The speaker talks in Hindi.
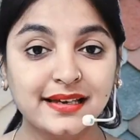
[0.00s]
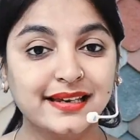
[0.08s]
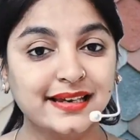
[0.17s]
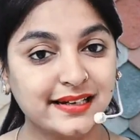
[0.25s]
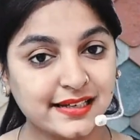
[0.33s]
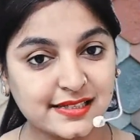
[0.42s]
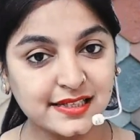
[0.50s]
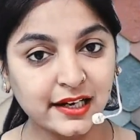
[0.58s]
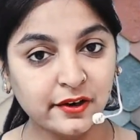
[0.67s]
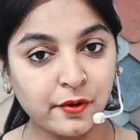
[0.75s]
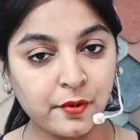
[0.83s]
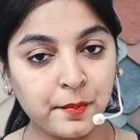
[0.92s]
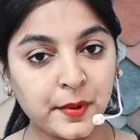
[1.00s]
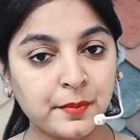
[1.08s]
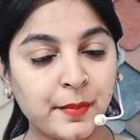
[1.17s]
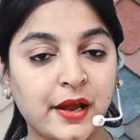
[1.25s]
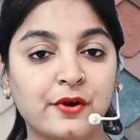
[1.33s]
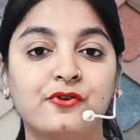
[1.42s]
यानी इंडस्ट्रियल
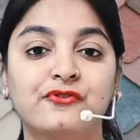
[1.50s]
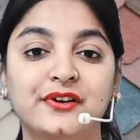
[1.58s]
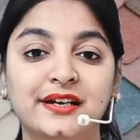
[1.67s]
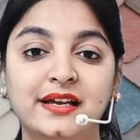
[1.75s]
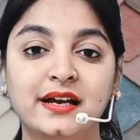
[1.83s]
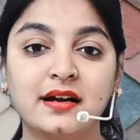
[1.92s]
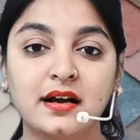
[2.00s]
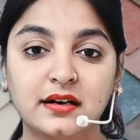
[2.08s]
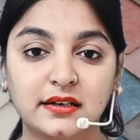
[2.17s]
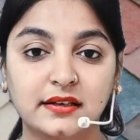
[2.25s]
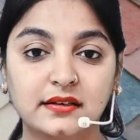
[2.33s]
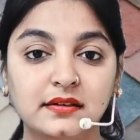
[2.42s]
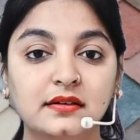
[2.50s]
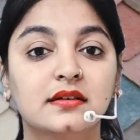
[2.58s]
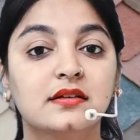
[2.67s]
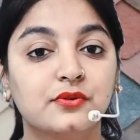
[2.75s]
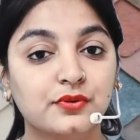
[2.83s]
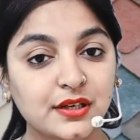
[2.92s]
डेवलपमेंट बैंक ऑफ इंडिया का गठन
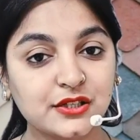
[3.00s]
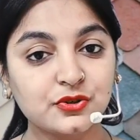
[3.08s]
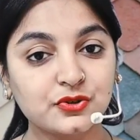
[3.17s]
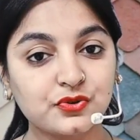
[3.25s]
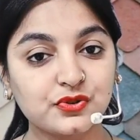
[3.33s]
उन्नीस